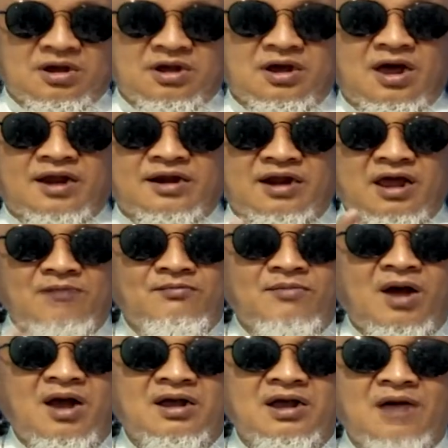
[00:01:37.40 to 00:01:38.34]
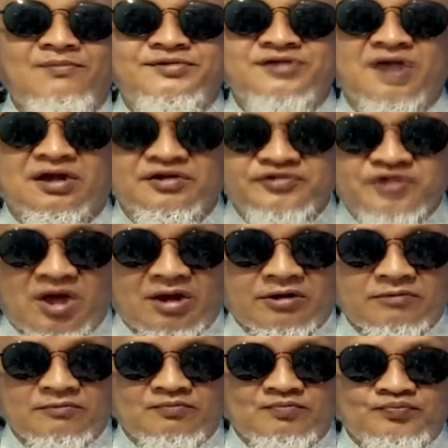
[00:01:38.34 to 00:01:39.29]
Karena Mbah nggak bisa ngejar.
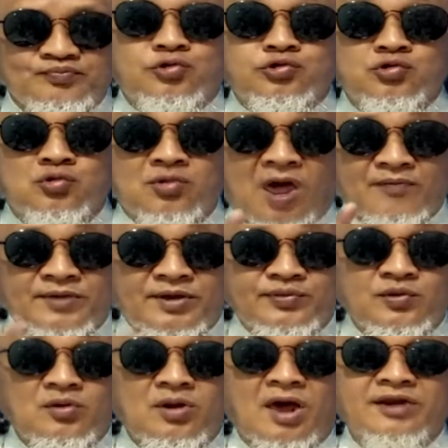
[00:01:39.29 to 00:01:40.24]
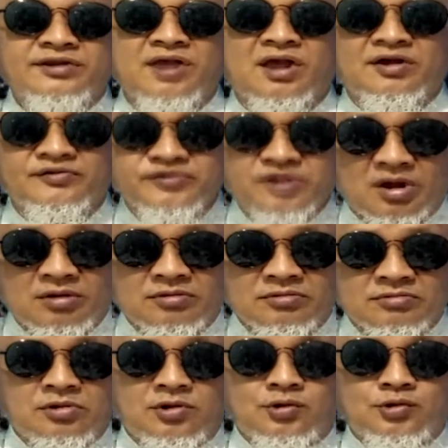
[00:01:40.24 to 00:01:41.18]
Sulap itu larinya
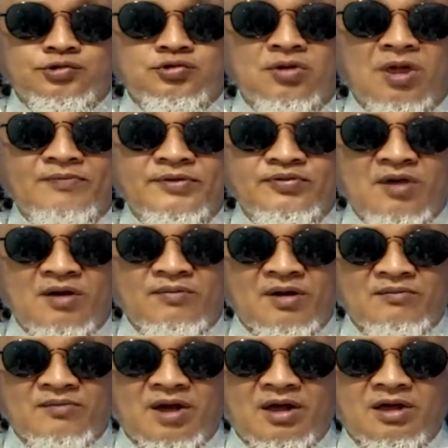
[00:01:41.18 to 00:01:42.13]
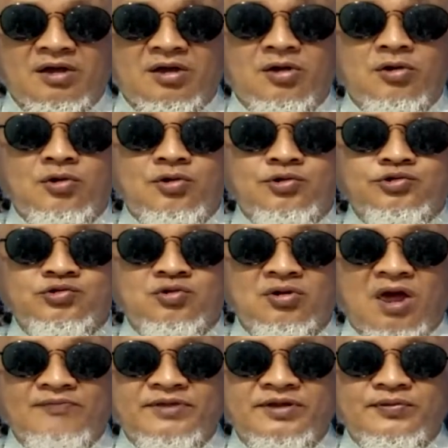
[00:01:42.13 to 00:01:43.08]
kenceng. Sulap itu apa Mbah?
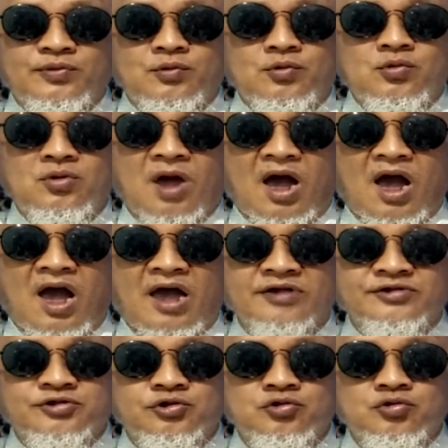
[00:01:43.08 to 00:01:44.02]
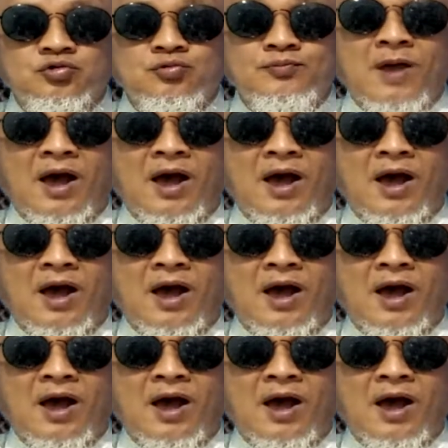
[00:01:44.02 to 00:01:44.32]
Sulap itu asu